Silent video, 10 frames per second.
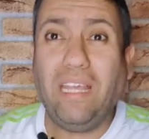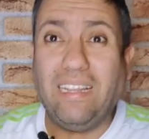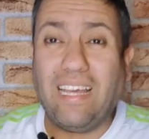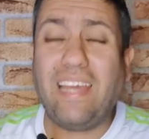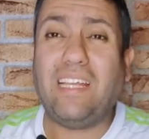
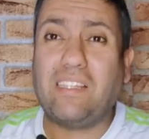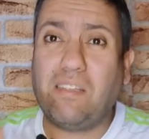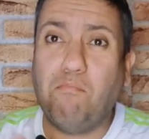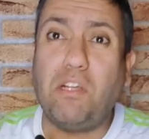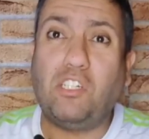بداية
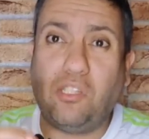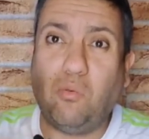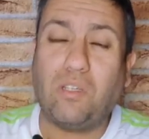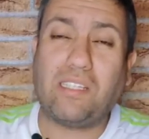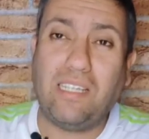مجد
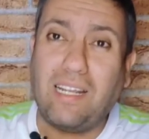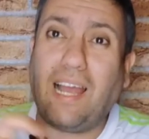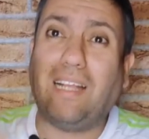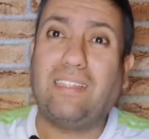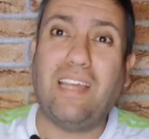
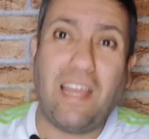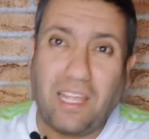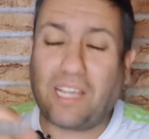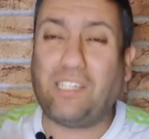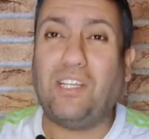وصناعة
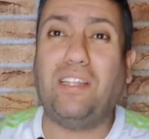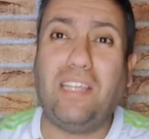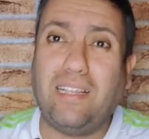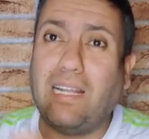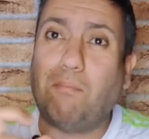تاريخ
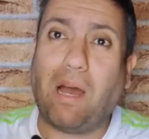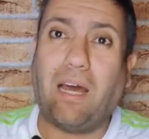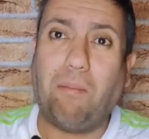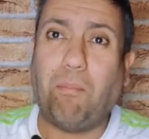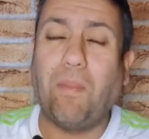جديد
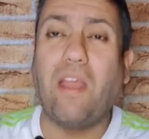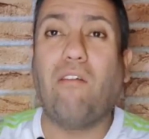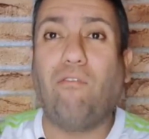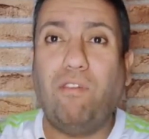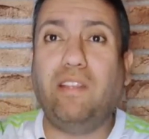للمغرب
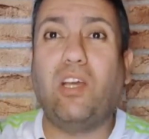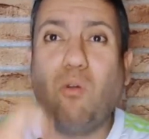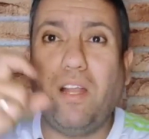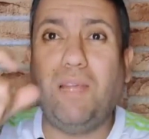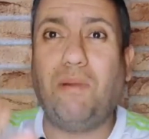في
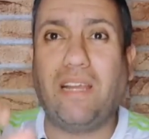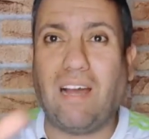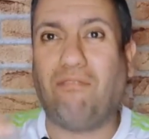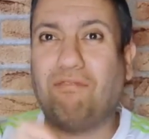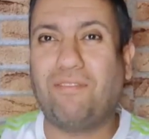دواليب
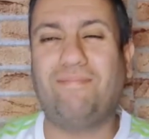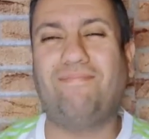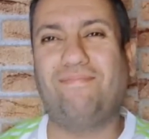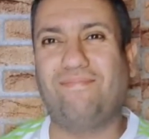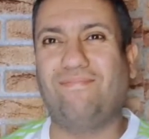الكاف
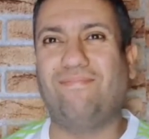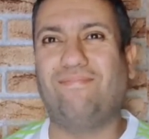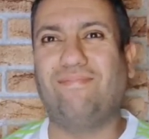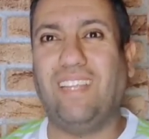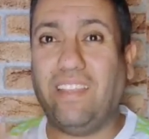
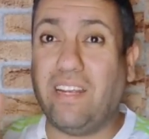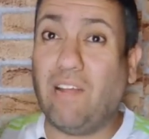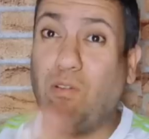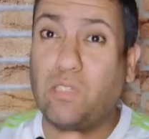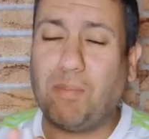اذا
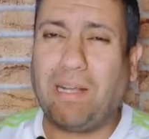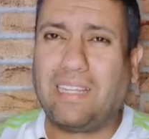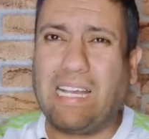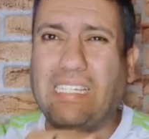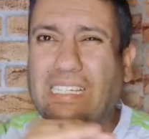
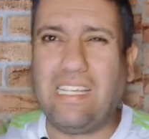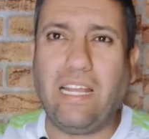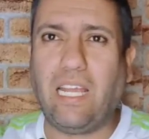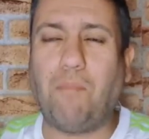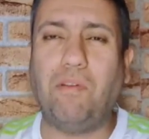2017
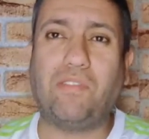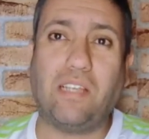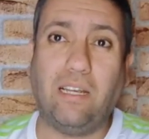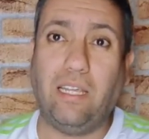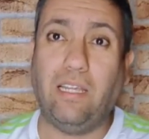تاريخ
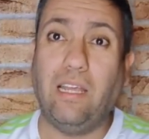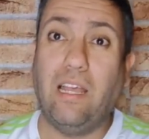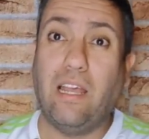مفصلي